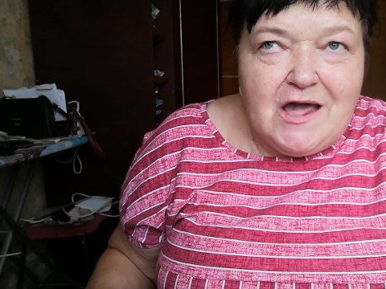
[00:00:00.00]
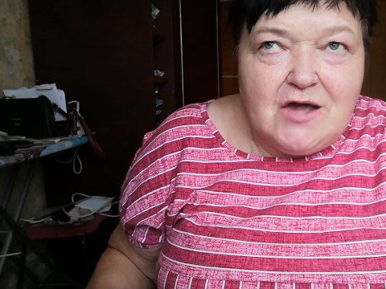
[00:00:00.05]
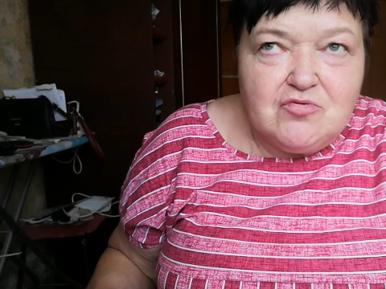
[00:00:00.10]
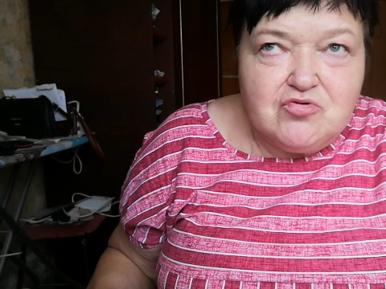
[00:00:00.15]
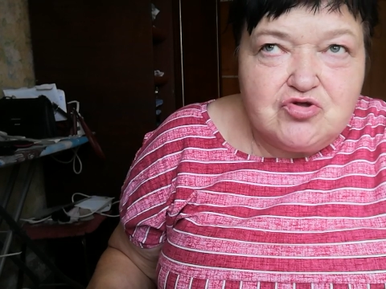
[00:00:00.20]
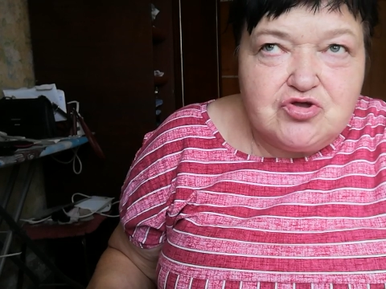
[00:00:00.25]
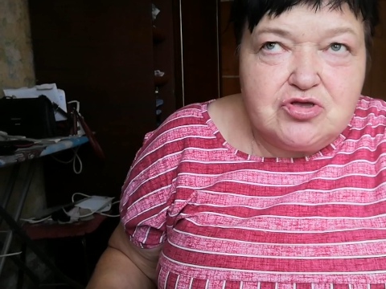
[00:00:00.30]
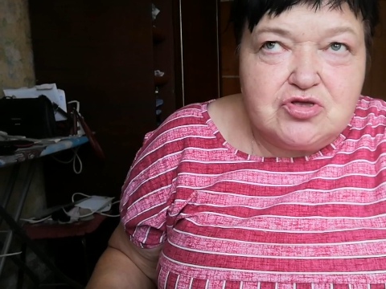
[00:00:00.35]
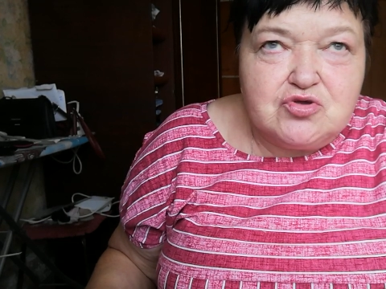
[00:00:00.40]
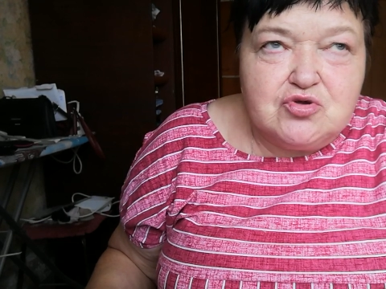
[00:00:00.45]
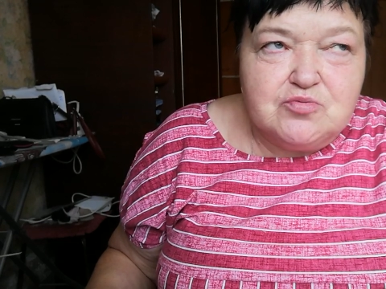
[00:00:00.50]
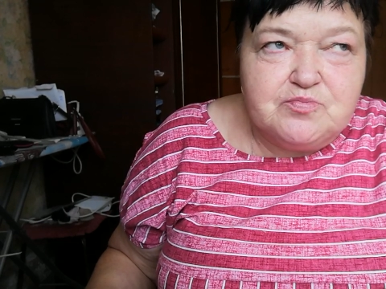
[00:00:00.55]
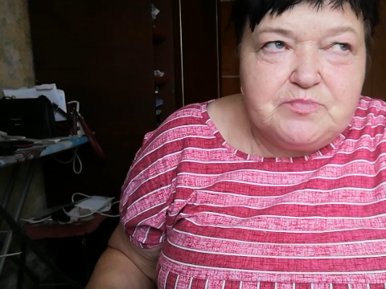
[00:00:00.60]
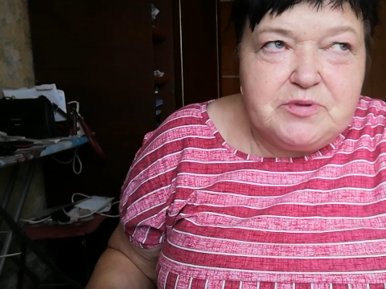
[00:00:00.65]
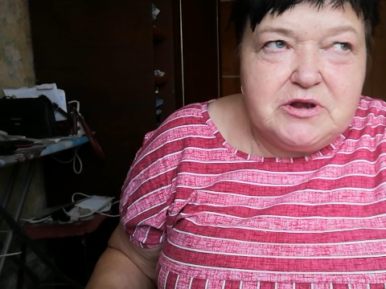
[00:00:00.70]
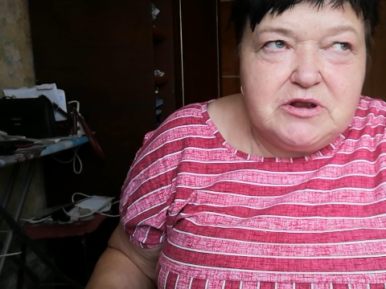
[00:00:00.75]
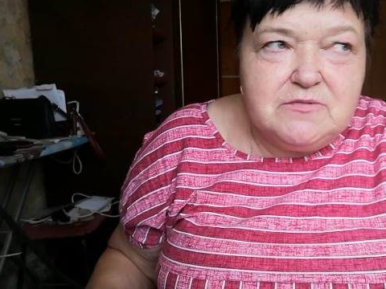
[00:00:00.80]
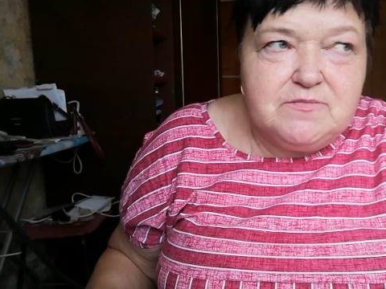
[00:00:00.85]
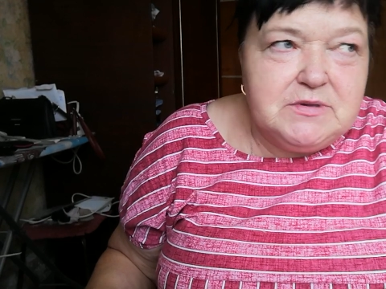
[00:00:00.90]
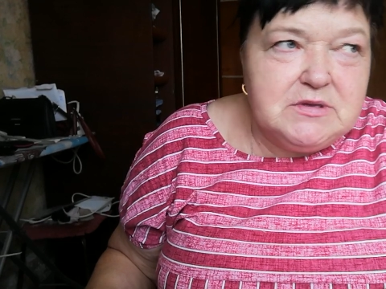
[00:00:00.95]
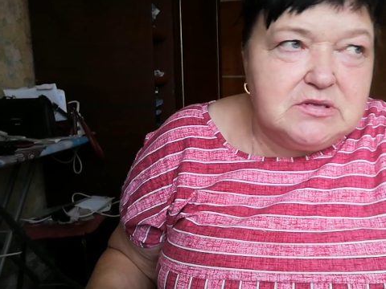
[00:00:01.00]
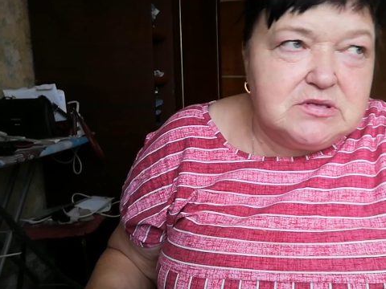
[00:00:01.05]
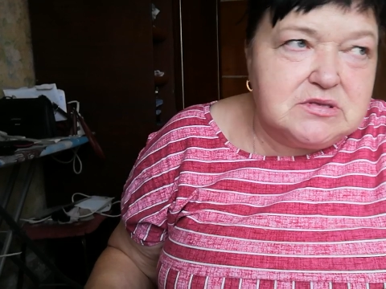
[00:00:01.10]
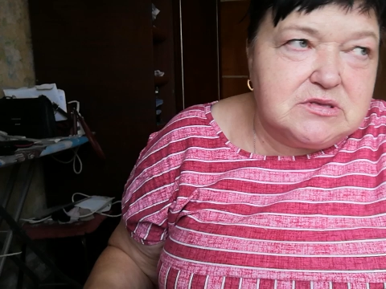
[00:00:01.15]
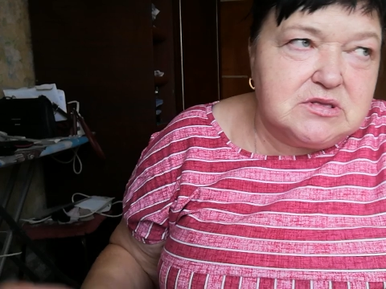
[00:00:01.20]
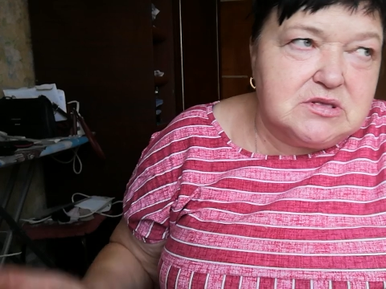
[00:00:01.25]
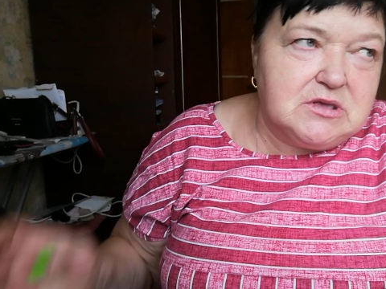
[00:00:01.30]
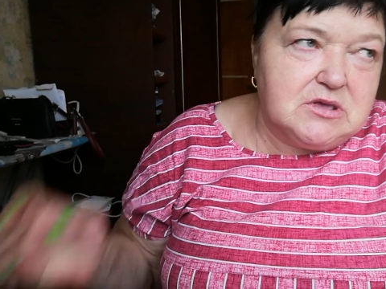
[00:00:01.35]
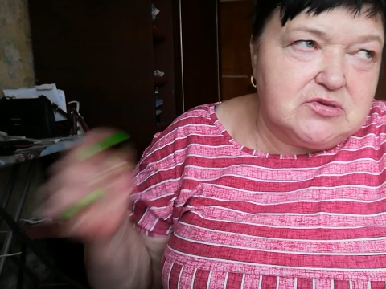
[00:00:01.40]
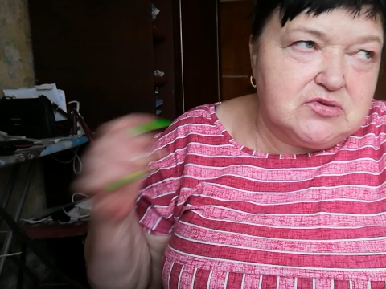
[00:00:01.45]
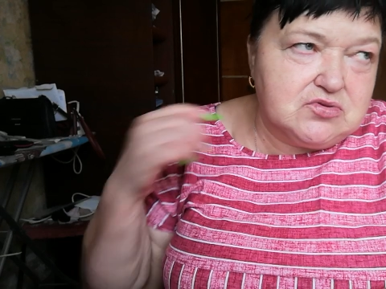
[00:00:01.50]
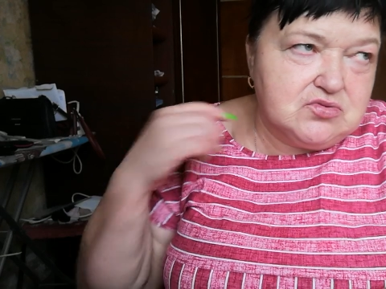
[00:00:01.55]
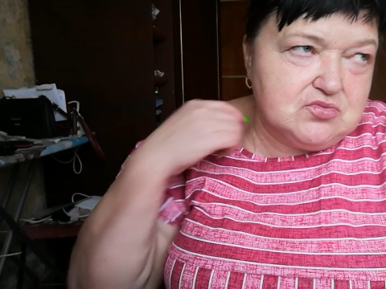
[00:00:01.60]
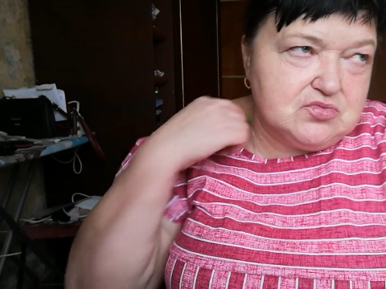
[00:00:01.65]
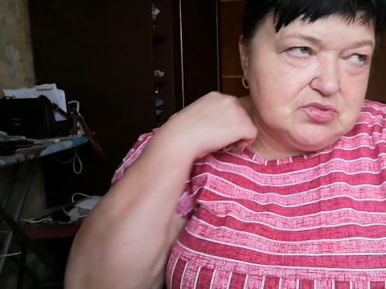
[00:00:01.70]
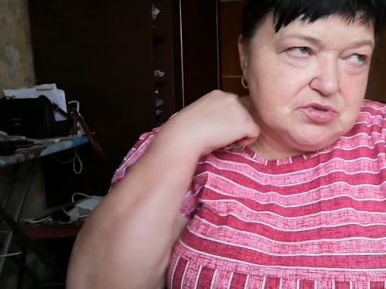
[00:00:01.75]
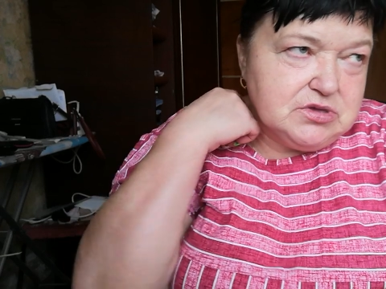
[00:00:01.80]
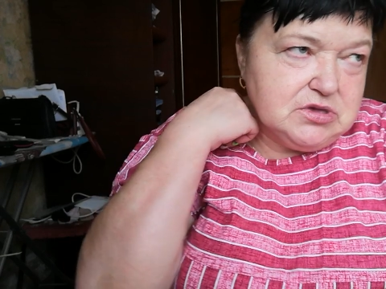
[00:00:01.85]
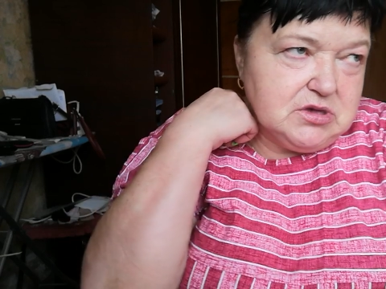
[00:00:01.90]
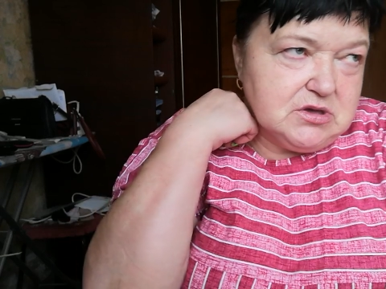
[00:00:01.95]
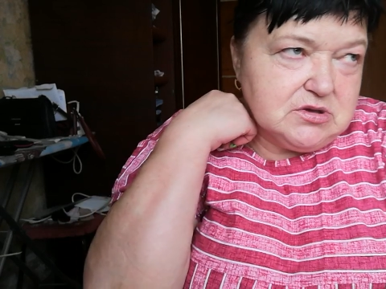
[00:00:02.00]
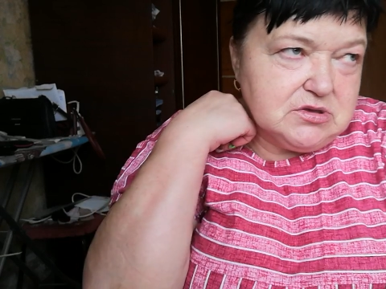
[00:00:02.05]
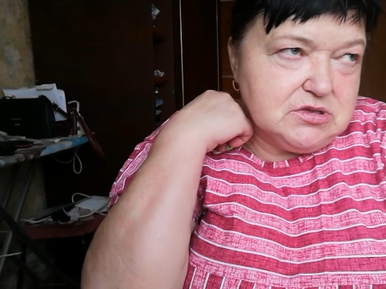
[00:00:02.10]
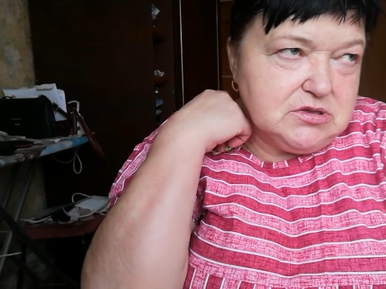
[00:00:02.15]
А уже сон перебился, заснула я